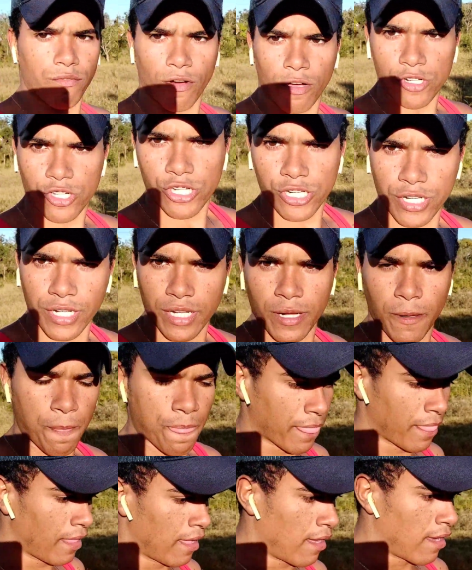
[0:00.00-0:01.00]
uma voltinha,
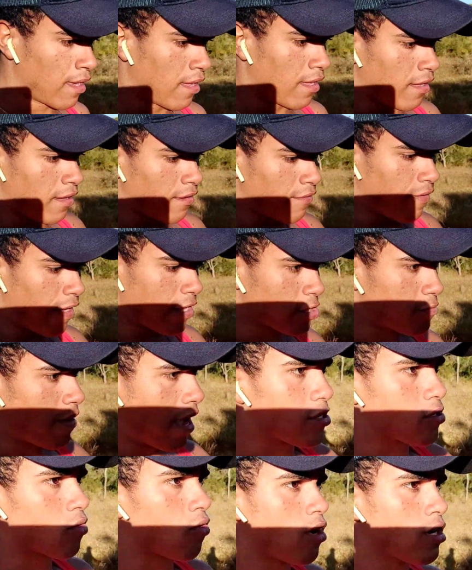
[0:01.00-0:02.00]
faço
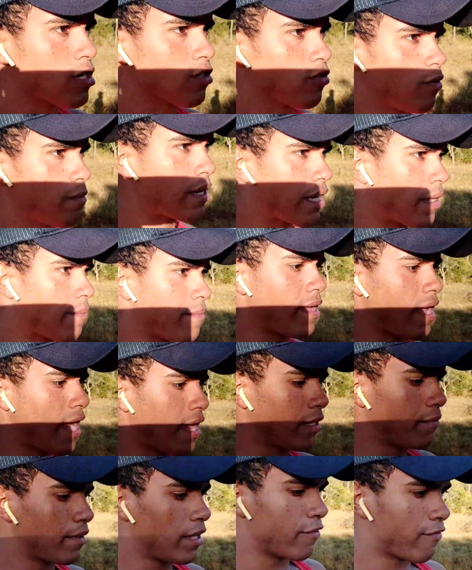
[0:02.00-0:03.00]
minhas coisas, dou minha
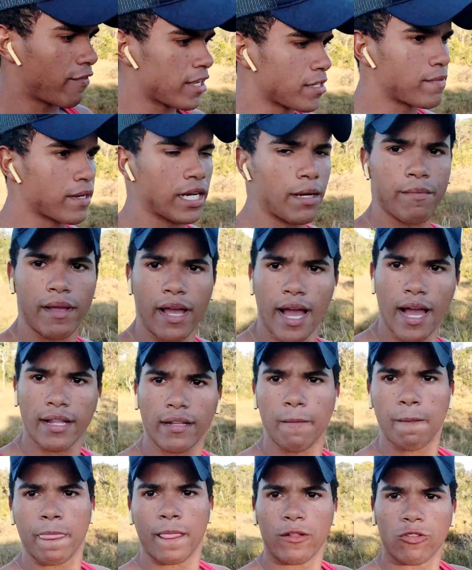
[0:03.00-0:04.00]
caminhada mesmo, faço minha
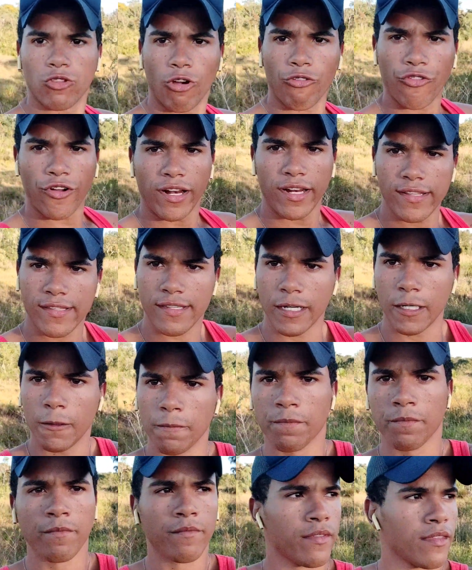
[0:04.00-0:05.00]
caminhada, tô
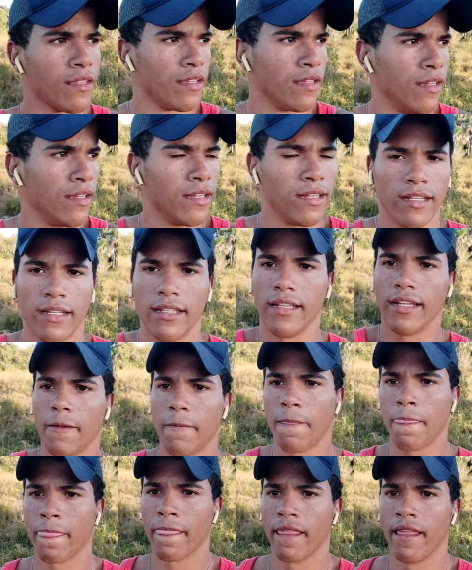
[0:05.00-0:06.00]
felizão,
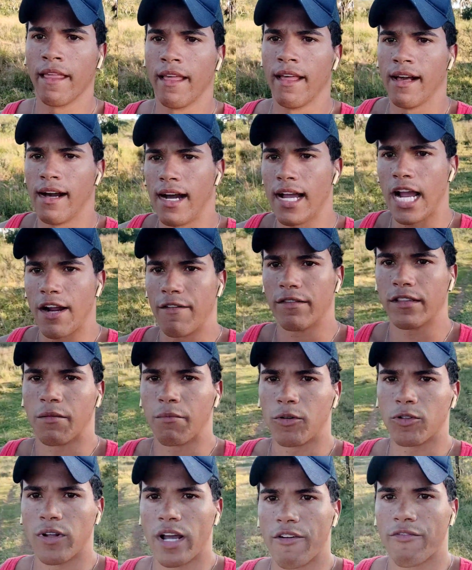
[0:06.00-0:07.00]
né? Aí a
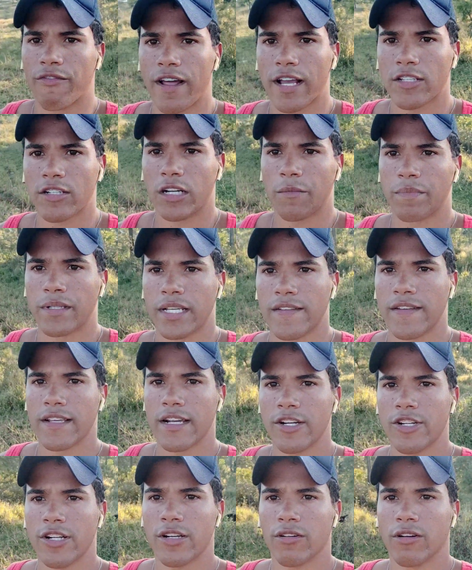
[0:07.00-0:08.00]
trampa do reflexo, olha, pra vocês verem
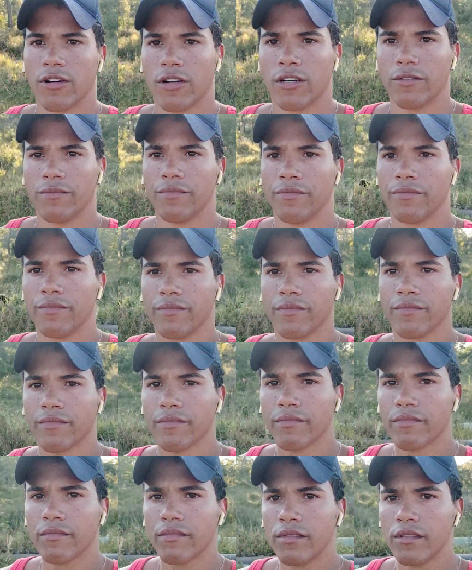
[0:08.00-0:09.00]
certinho agora, ó.
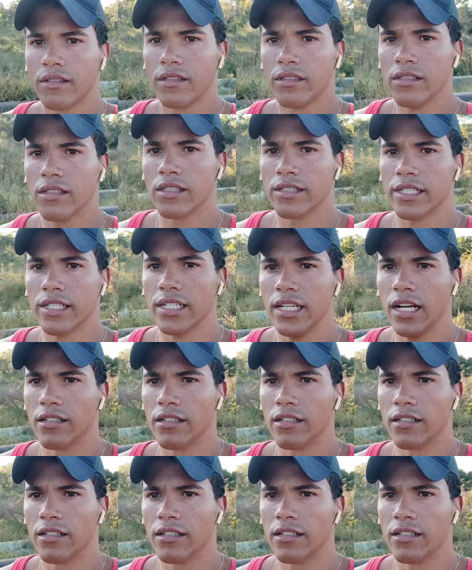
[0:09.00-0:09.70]
É esse aqui,